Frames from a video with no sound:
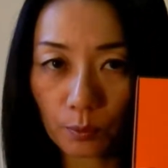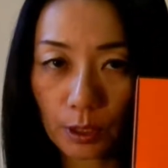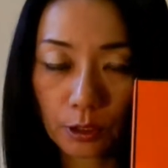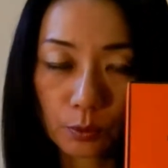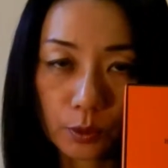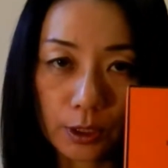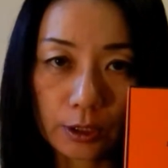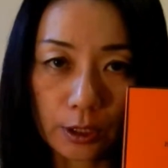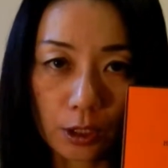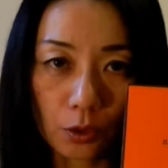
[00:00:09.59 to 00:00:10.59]

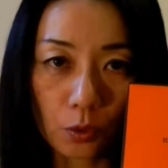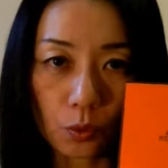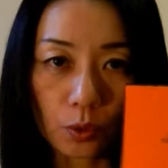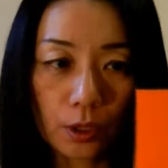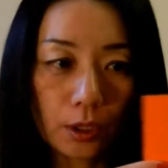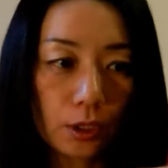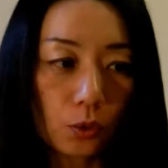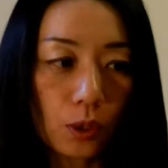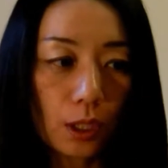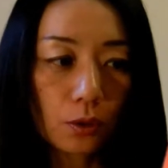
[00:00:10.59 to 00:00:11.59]

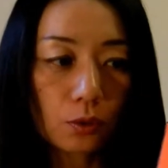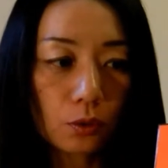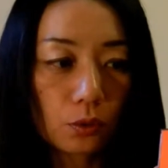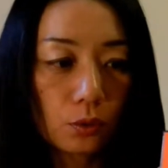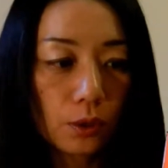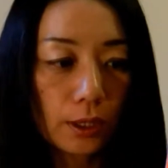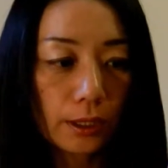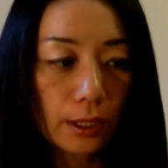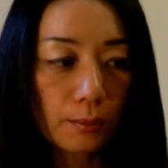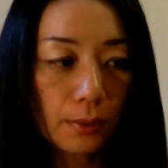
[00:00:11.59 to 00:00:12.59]
レンズブレスレットと箱を
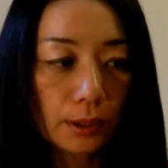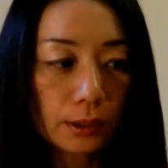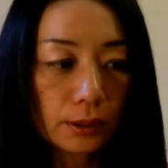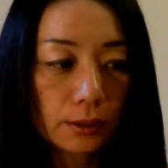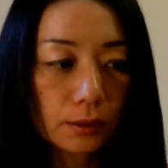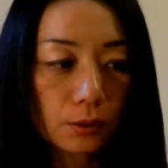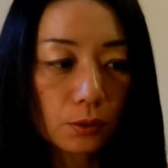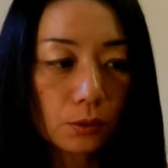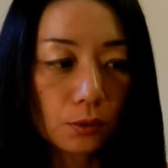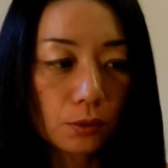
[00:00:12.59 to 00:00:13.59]
開けますと
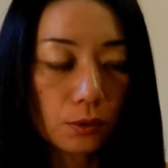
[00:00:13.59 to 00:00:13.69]
こ